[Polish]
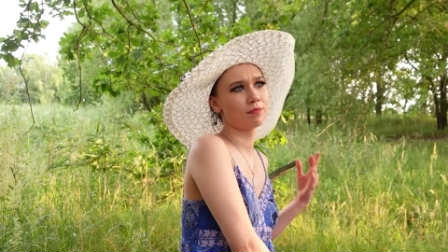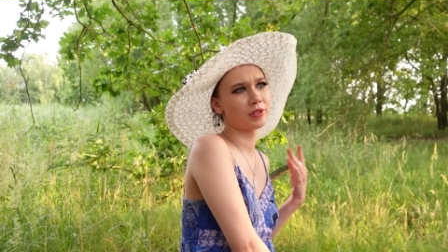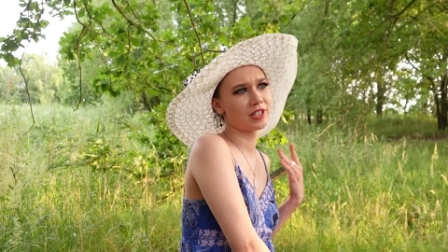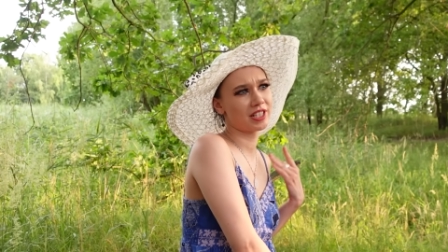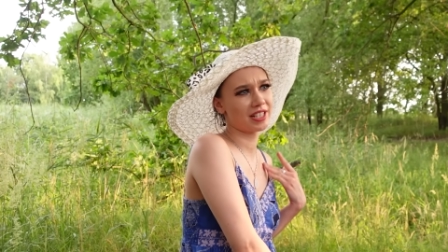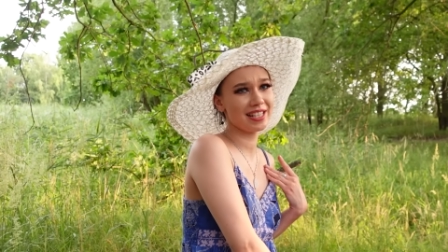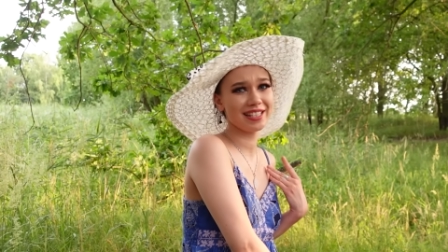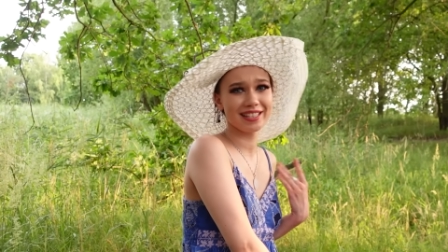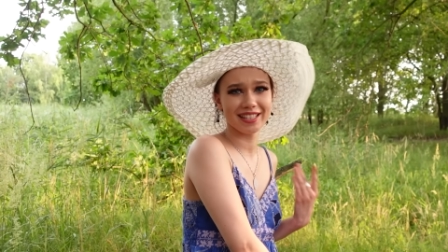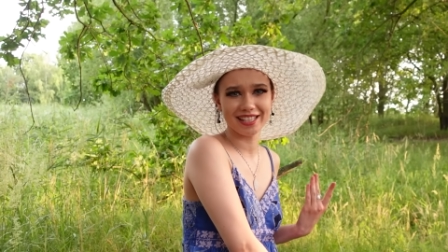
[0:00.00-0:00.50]

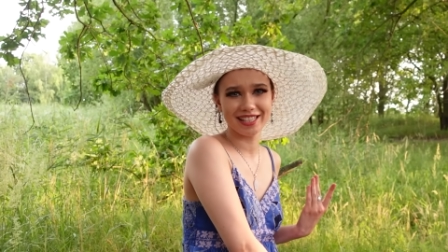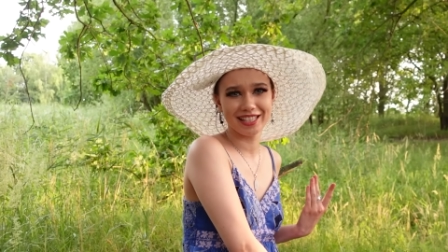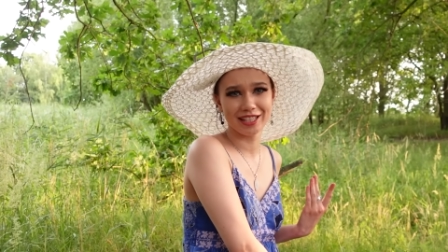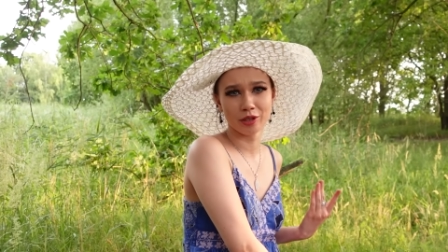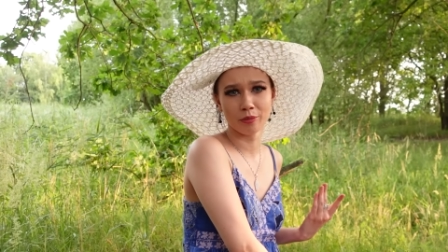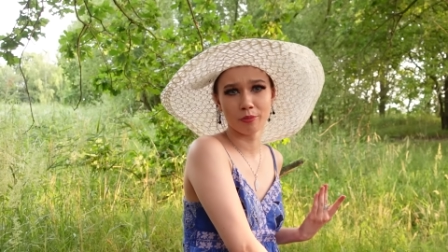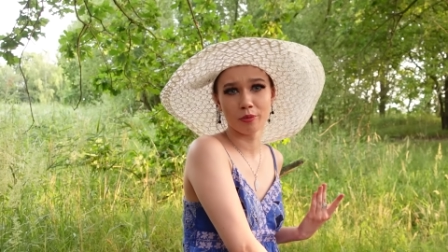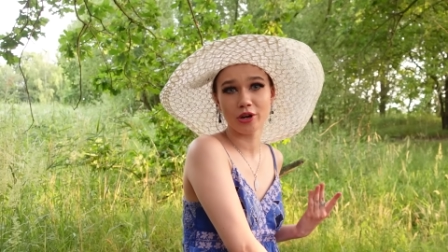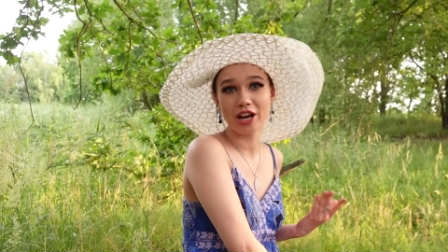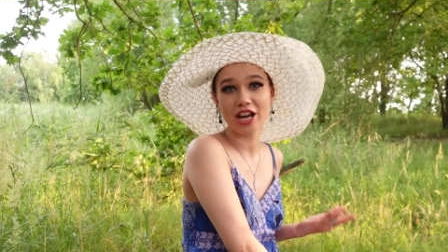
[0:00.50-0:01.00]
przyznać się
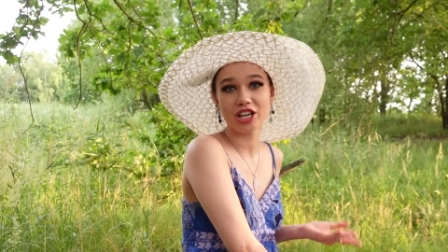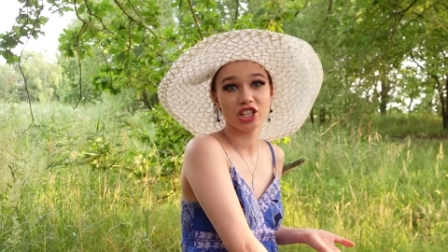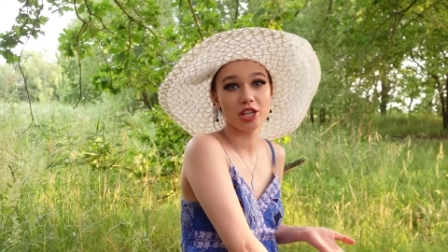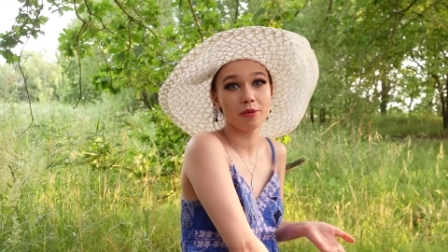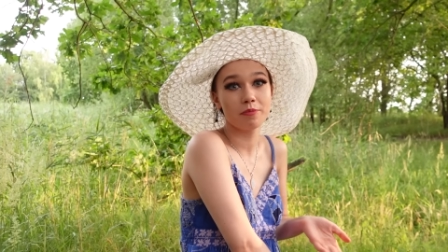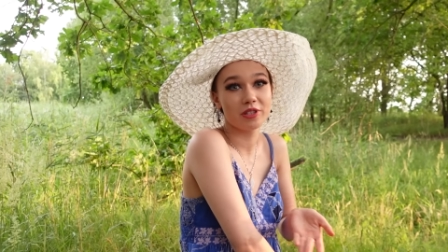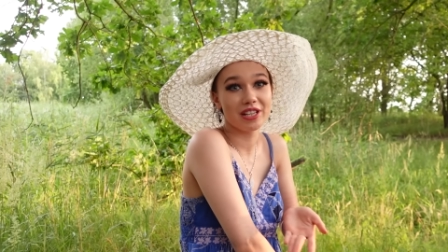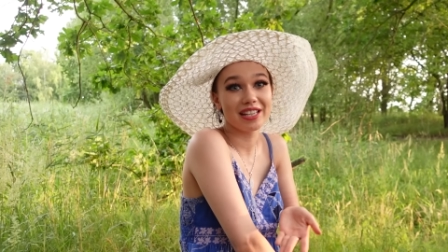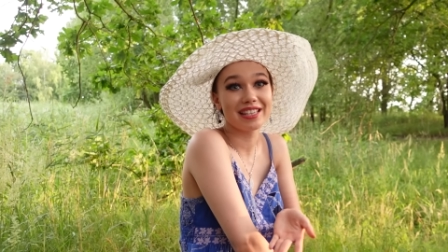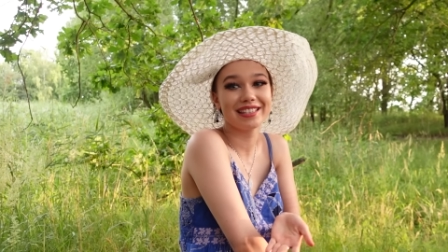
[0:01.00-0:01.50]
do
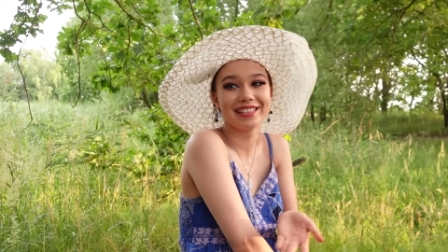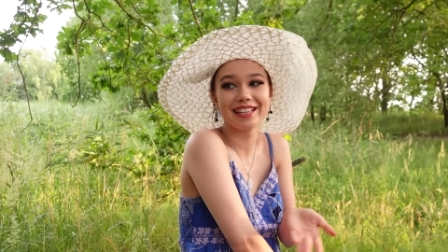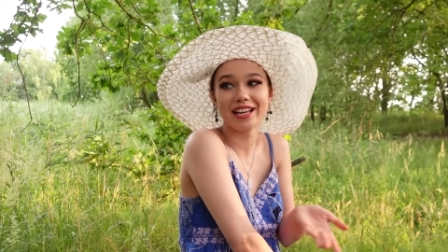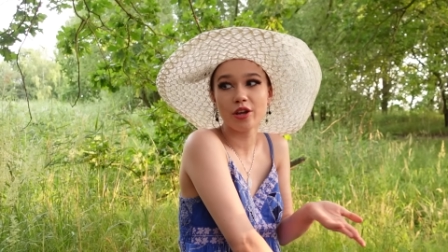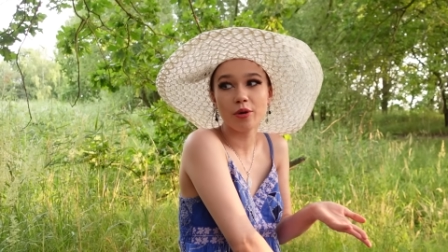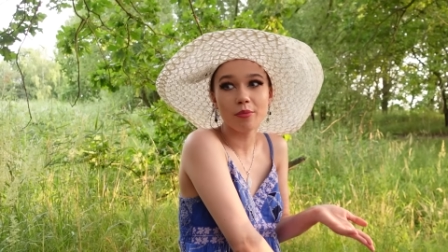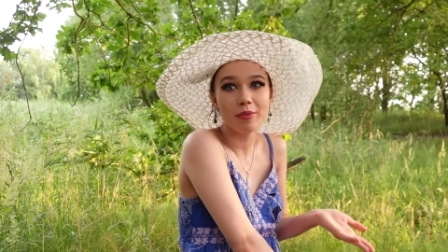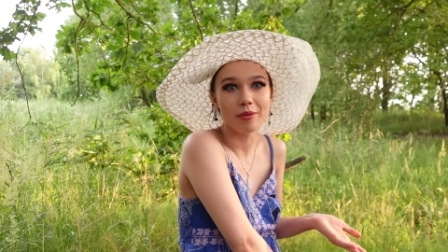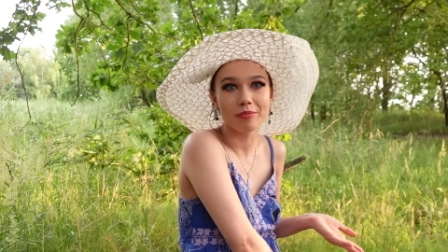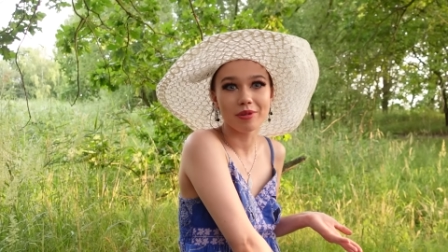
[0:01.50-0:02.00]
porażki przed
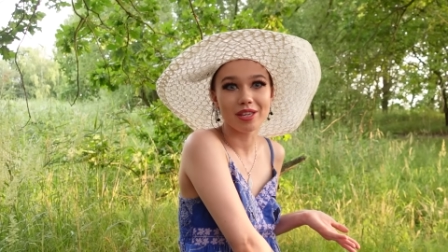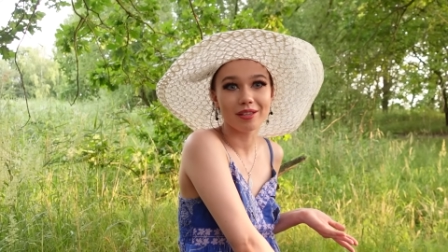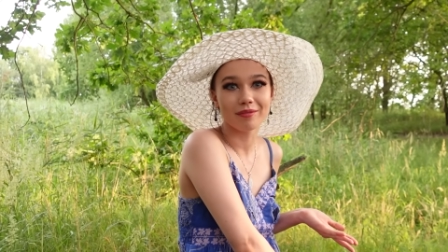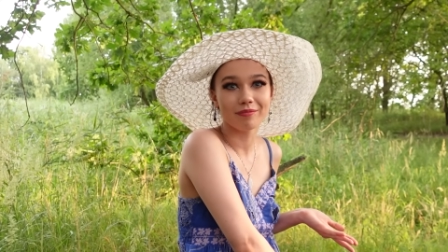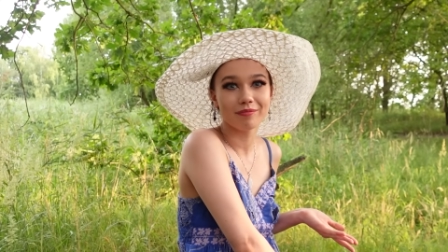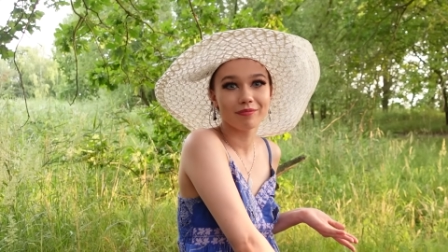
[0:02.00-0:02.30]
znajomymi.